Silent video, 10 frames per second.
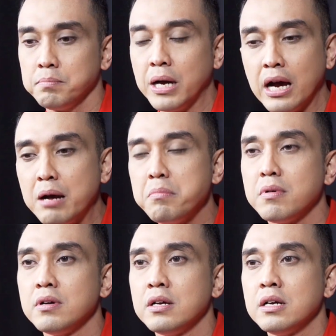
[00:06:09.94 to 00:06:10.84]
paham
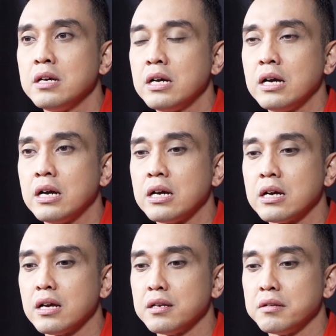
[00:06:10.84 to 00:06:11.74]

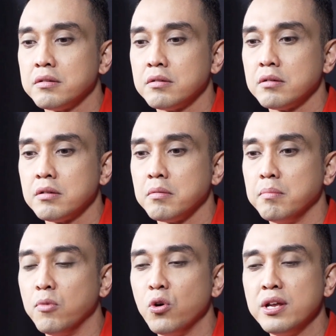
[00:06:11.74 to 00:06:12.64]
akan
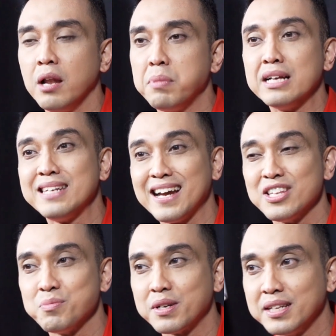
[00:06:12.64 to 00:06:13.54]
model pengecekan
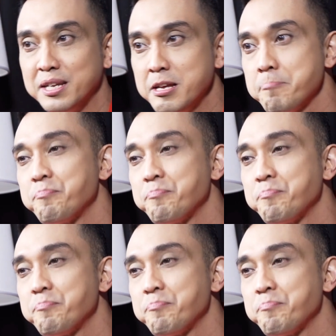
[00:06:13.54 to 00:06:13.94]
seperti ini.